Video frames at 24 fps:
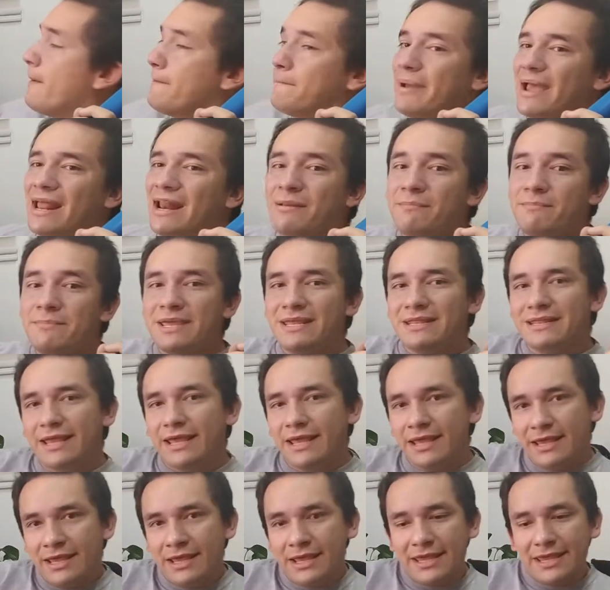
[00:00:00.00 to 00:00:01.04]

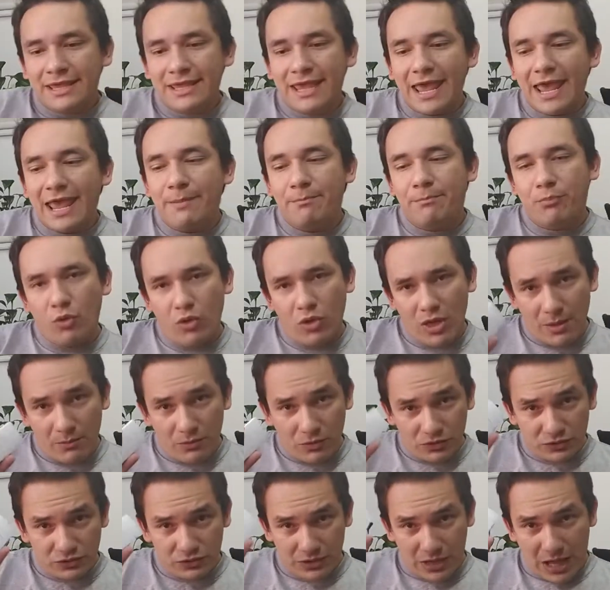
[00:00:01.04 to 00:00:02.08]
permite que
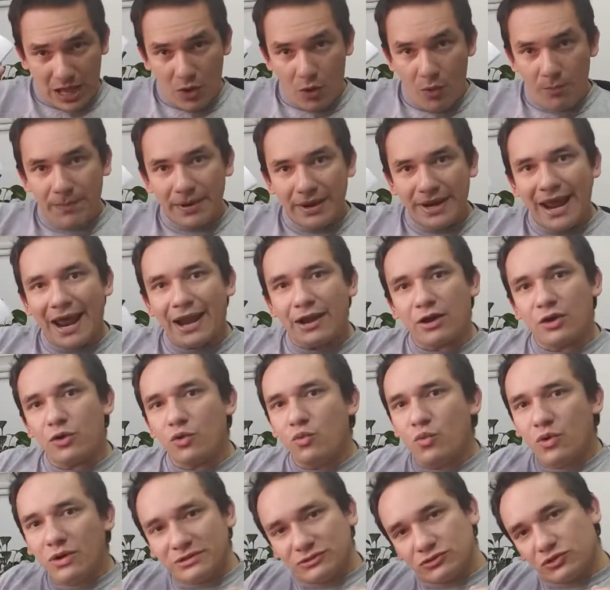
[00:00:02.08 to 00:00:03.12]
podamos operar
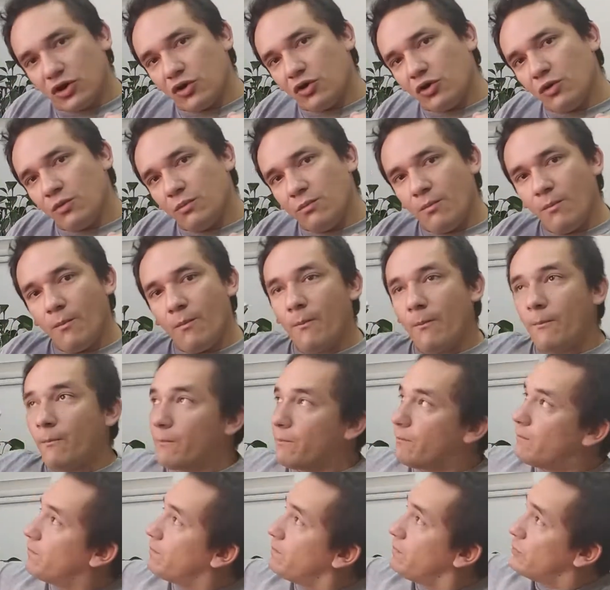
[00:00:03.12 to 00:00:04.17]
nuestro,
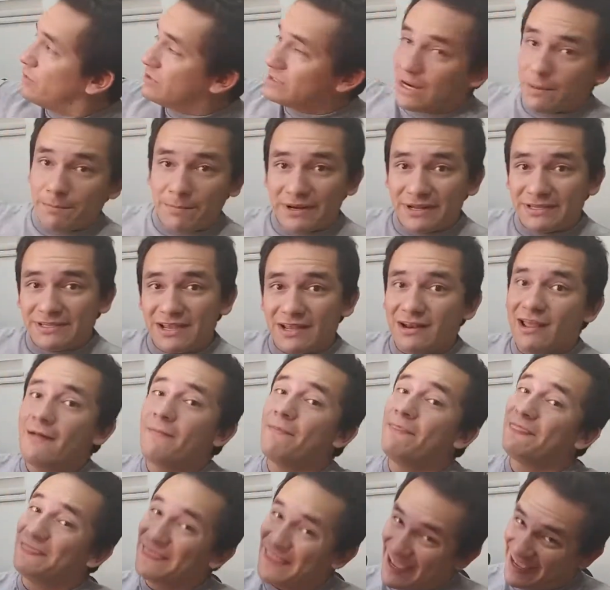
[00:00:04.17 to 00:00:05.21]
nuestra
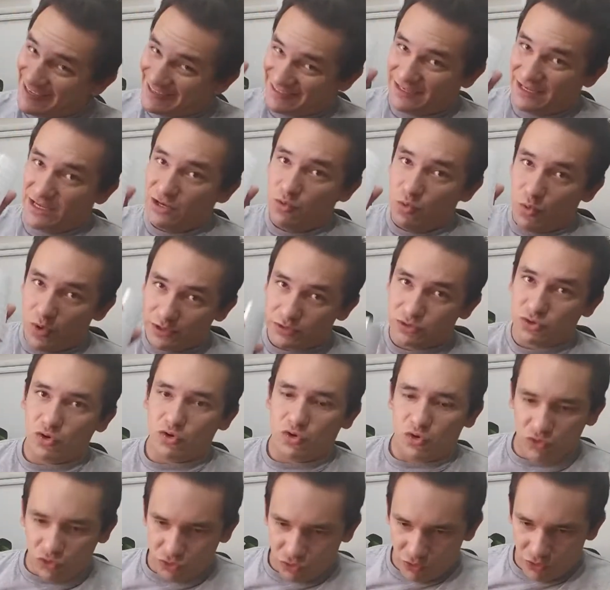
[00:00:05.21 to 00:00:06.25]
persiana desde
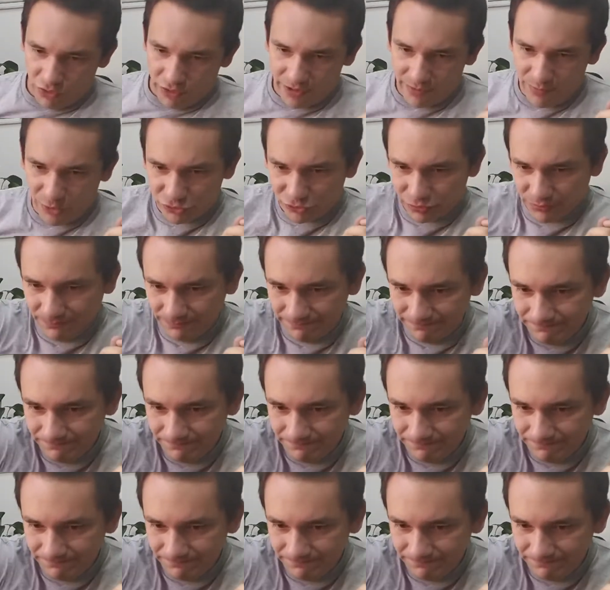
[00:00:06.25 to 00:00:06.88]
nuestro control remoto.